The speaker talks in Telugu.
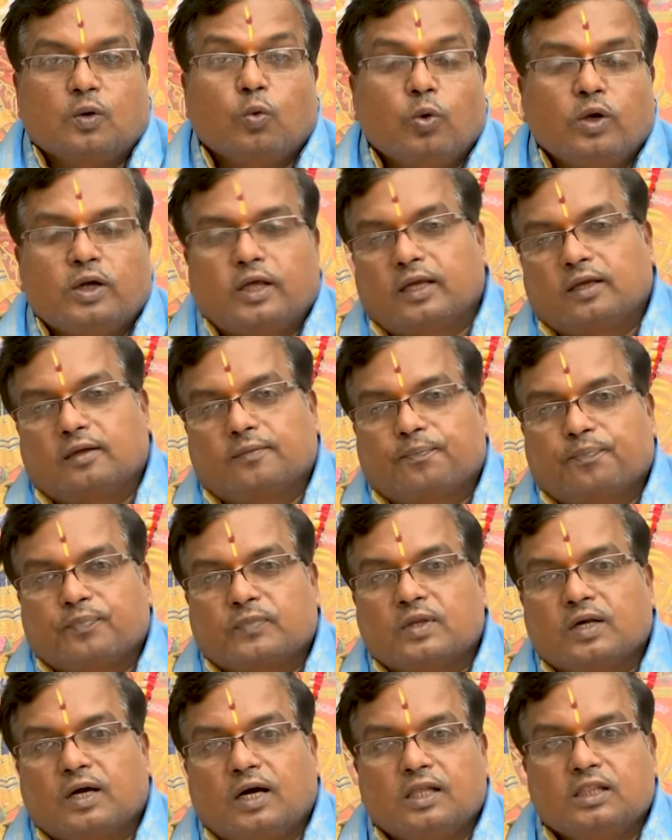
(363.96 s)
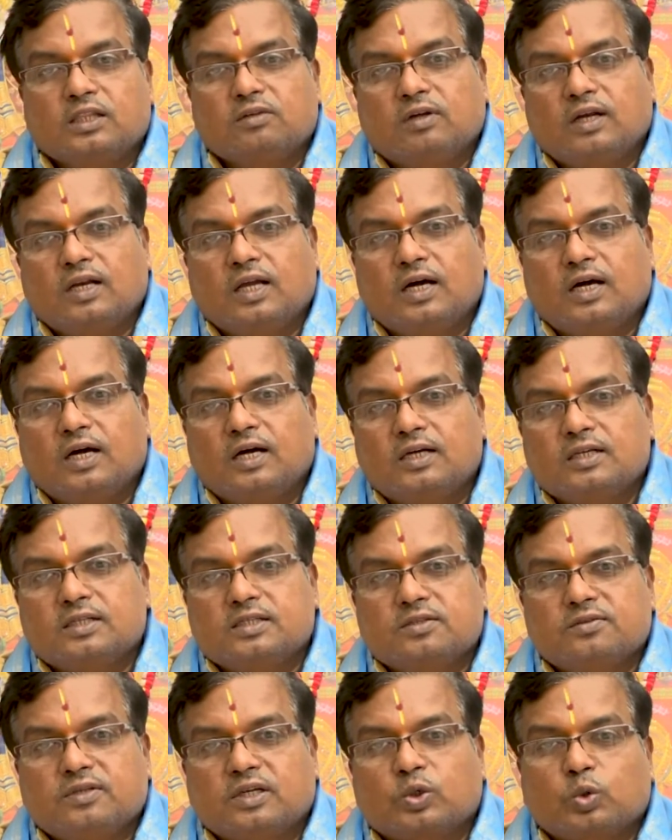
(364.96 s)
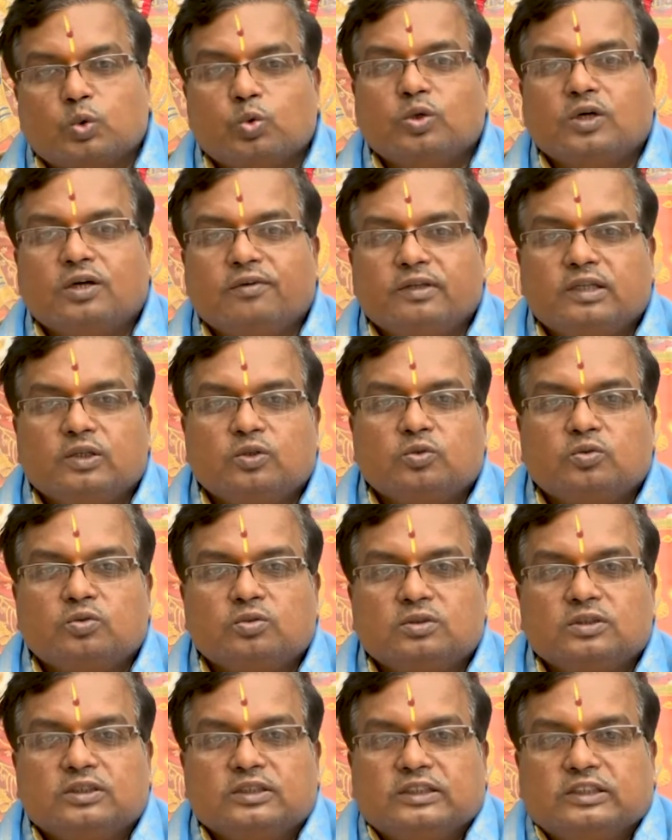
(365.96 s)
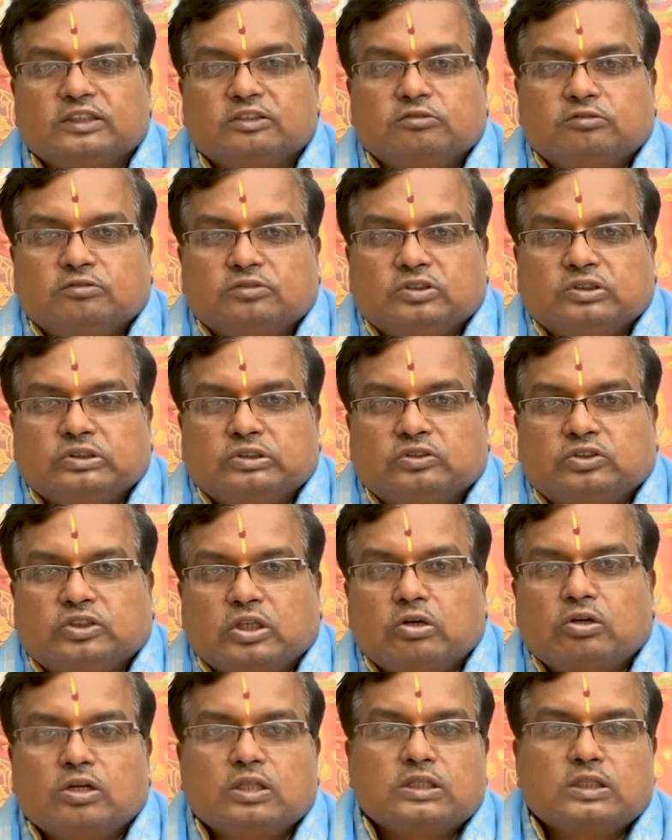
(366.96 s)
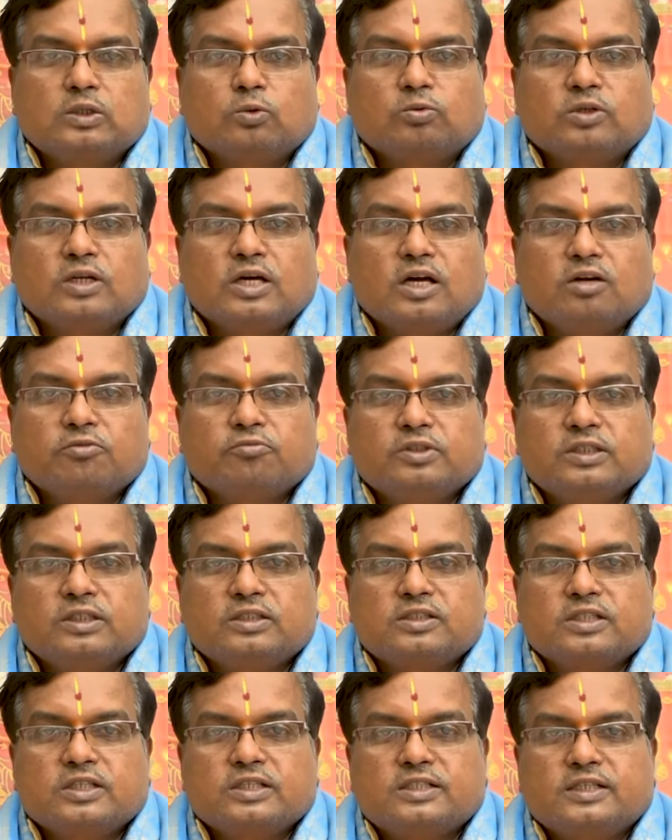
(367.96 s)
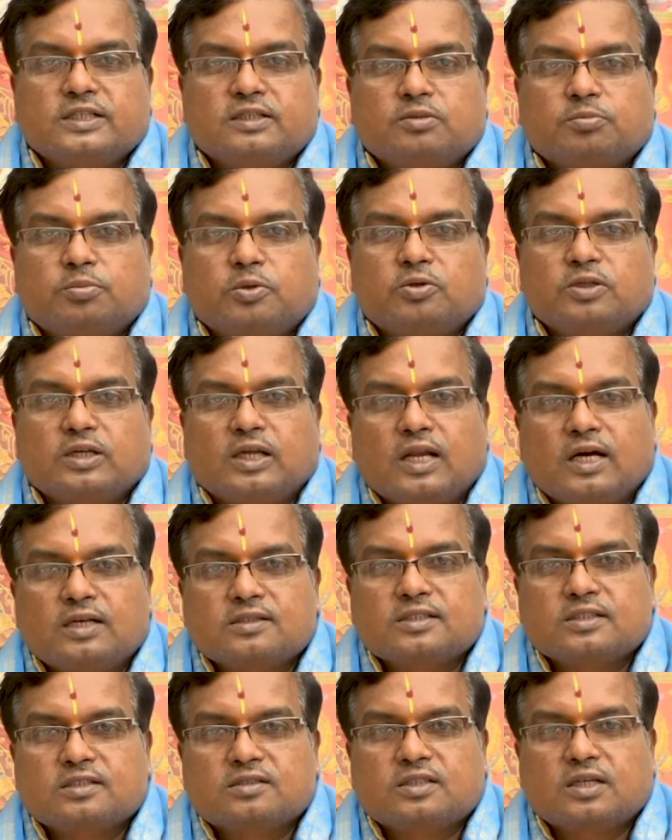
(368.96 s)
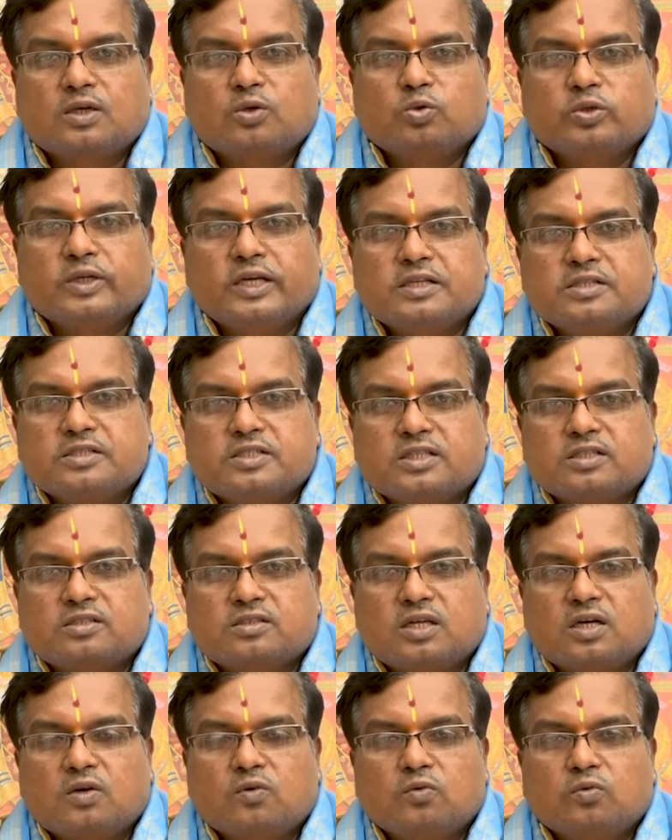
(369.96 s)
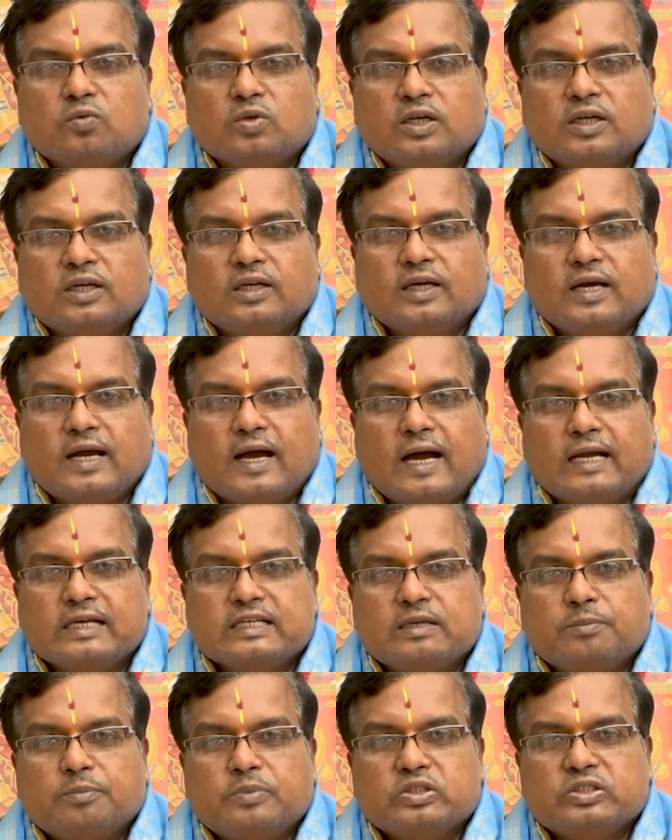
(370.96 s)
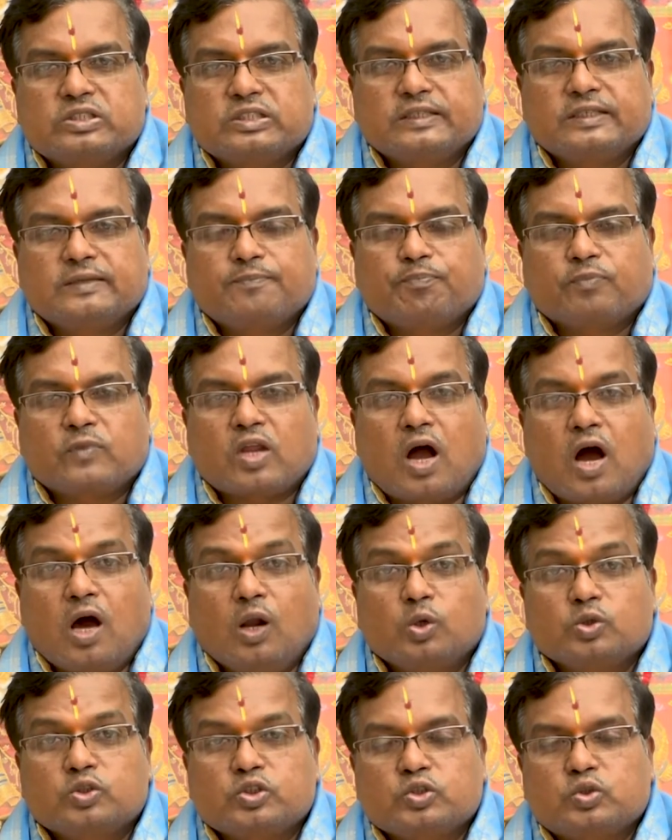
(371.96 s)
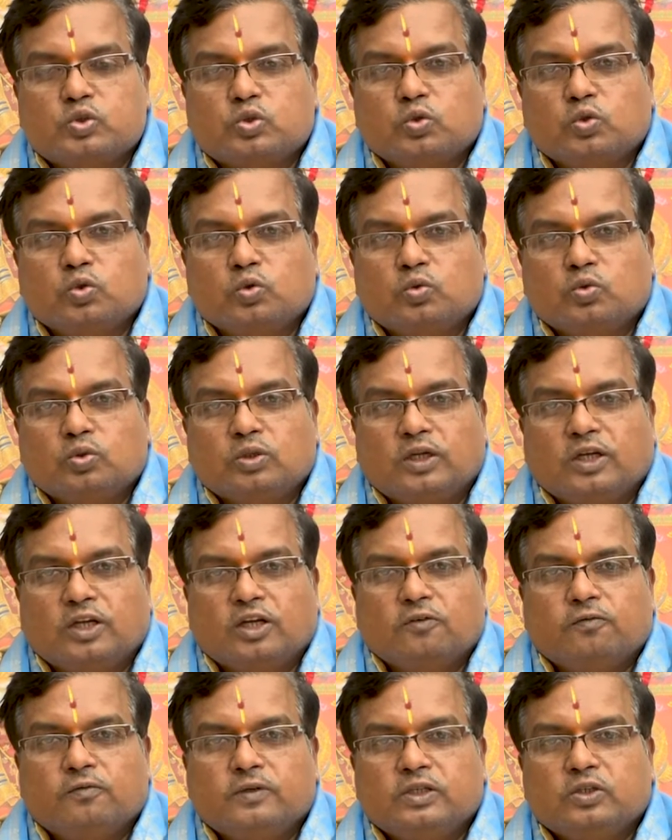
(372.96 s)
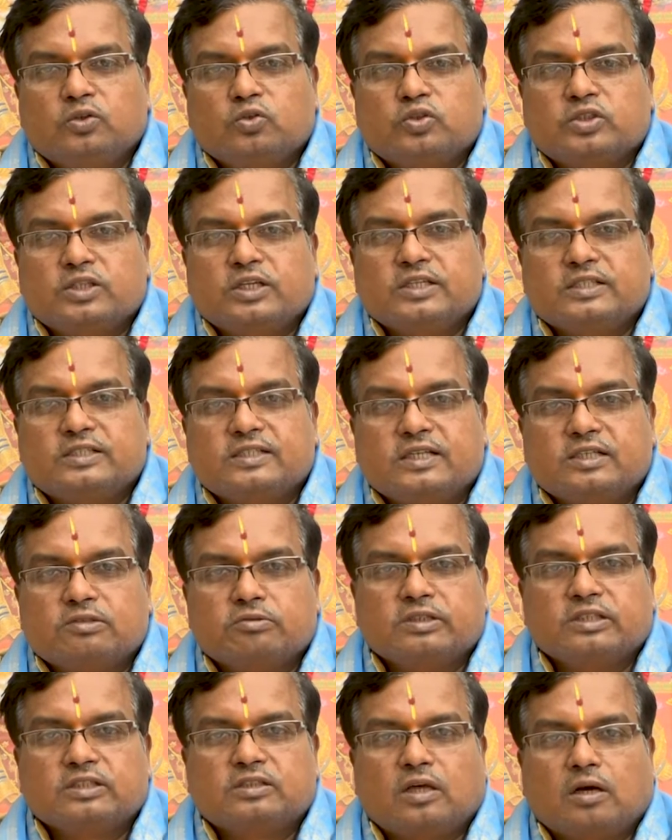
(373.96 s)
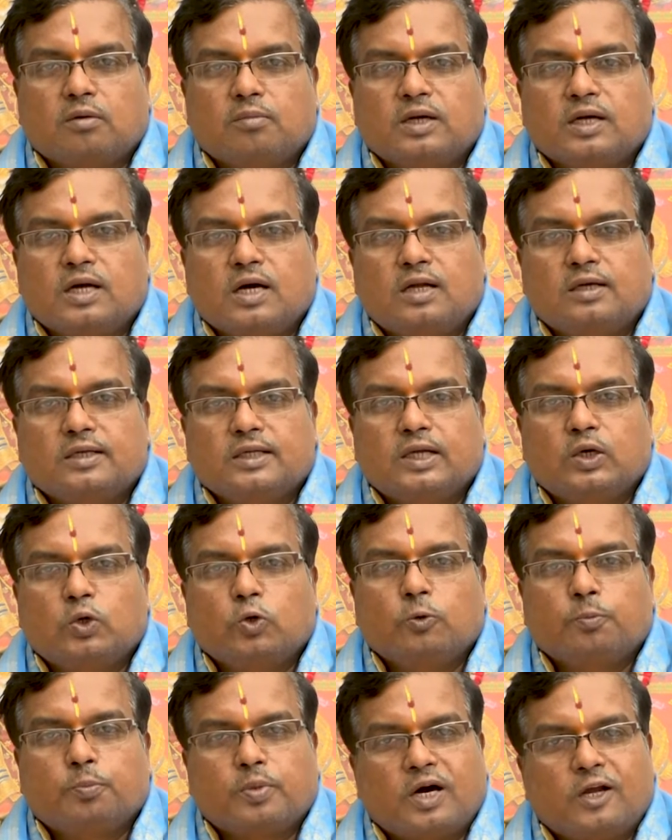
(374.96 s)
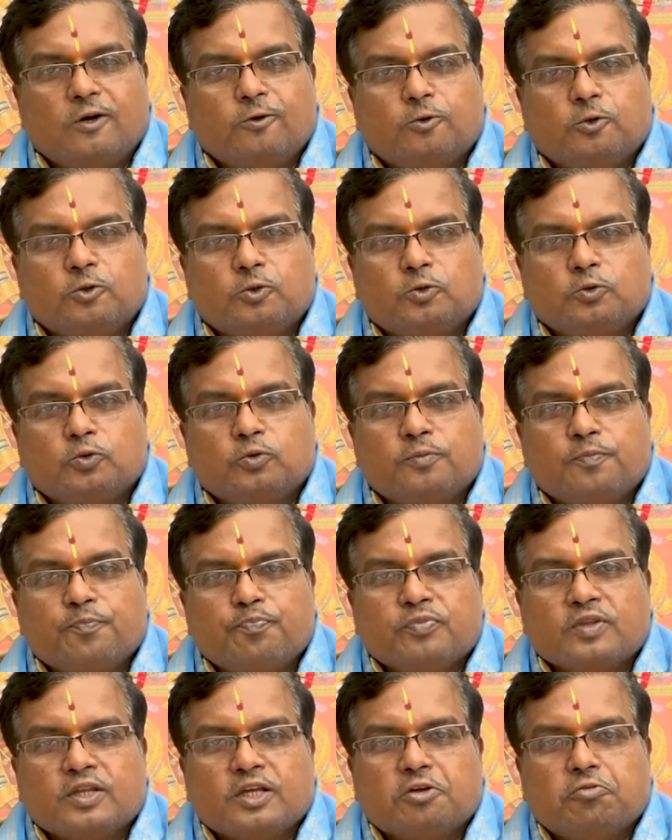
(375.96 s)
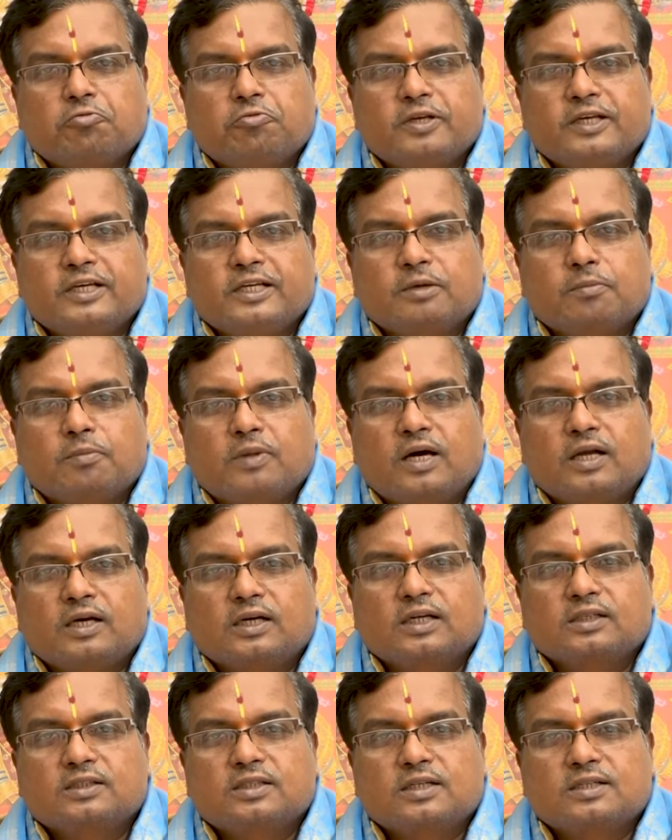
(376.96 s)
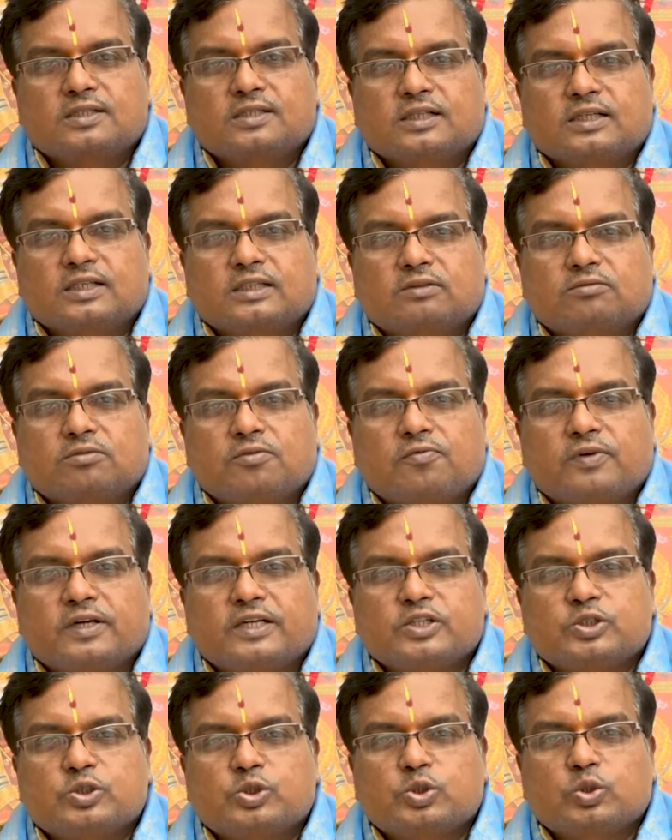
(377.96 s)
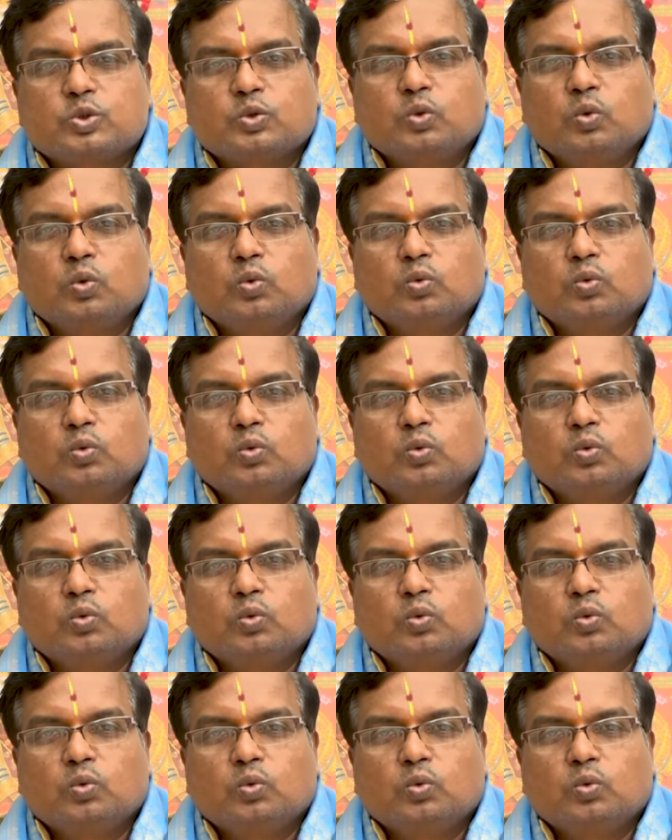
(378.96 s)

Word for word: ఉంటాయి అందువల్ల ఎక్కువగా వీరు జనులందరూ కూడా వీరు చేసే పనులు ఎలా చేస్తారు ఏం చేస్తారు అని చెప్పేసి ఆలోచిస్తూ వీరు చేసినటువంటి ధర్మకార్యాల్లో పాల్గొంటూ వీరికి మార్గదర్శకత్వం వహిస్తూ